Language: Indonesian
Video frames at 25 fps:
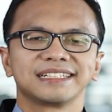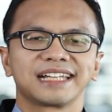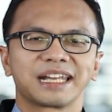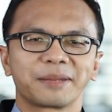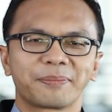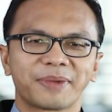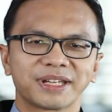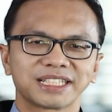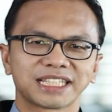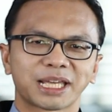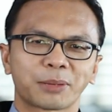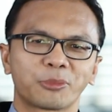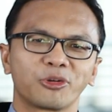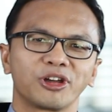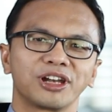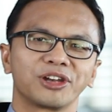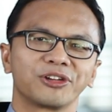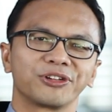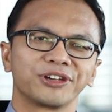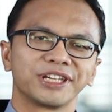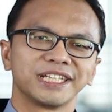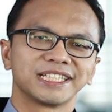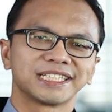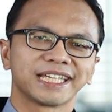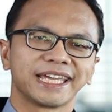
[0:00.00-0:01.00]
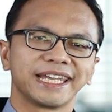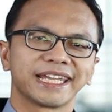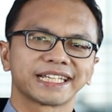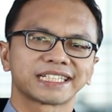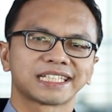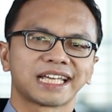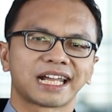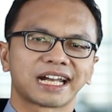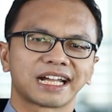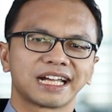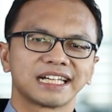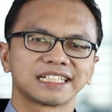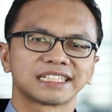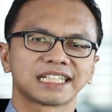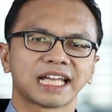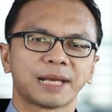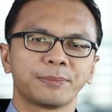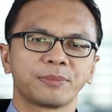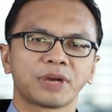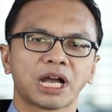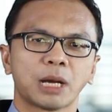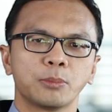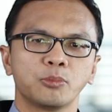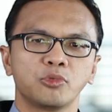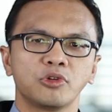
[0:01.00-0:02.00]
Dari pasar modal Indonesia, indeks harga
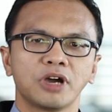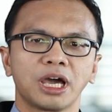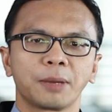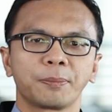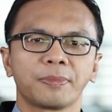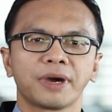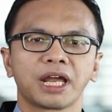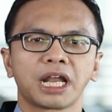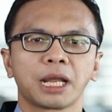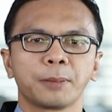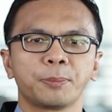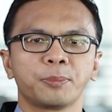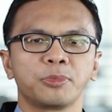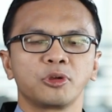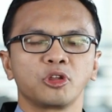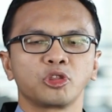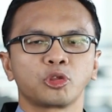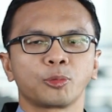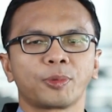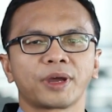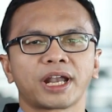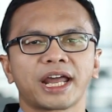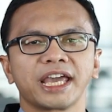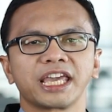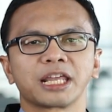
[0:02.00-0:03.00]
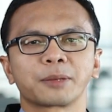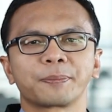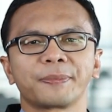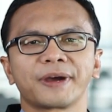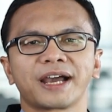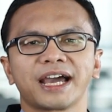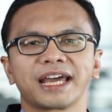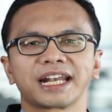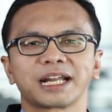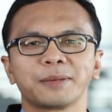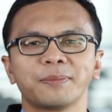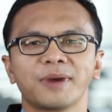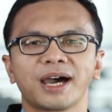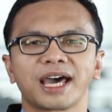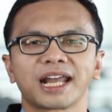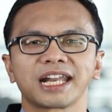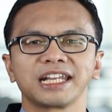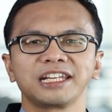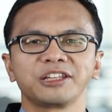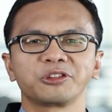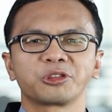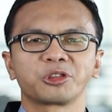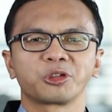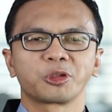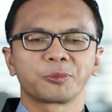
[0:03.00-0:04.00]
saham gabungan pada penutupan akhir pekan
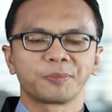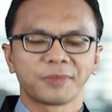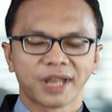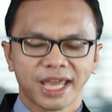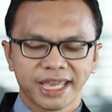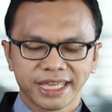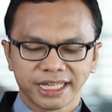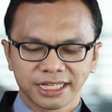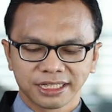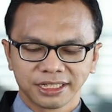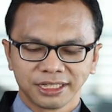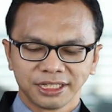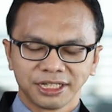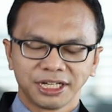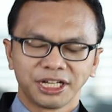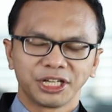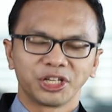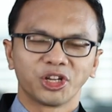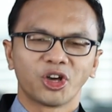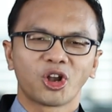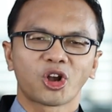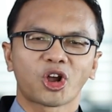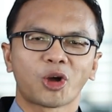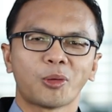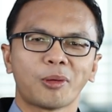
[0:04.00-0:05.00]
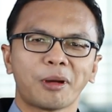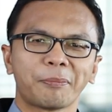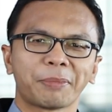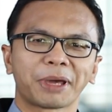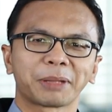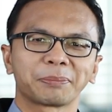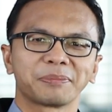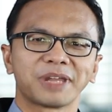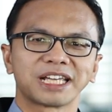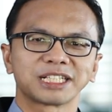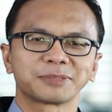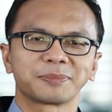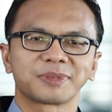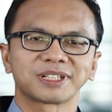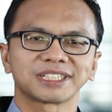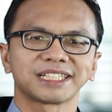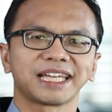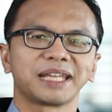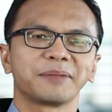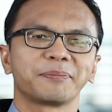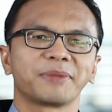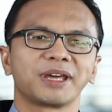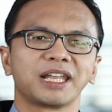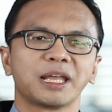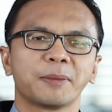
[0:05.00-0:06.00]
kemarin ditutup naik 0,14
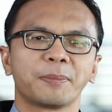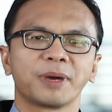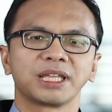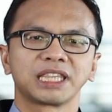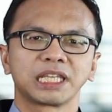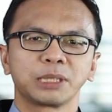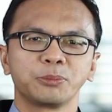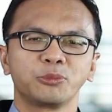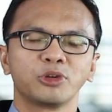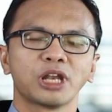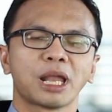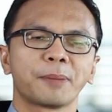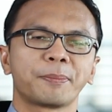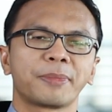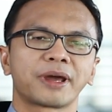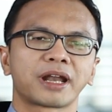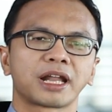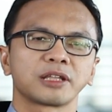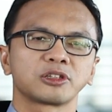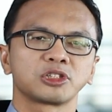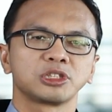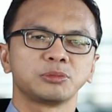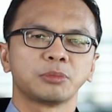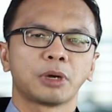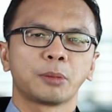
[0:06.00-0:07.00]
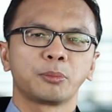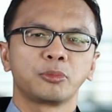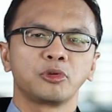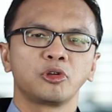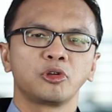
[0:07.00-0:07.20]
persen pada 4.850.88.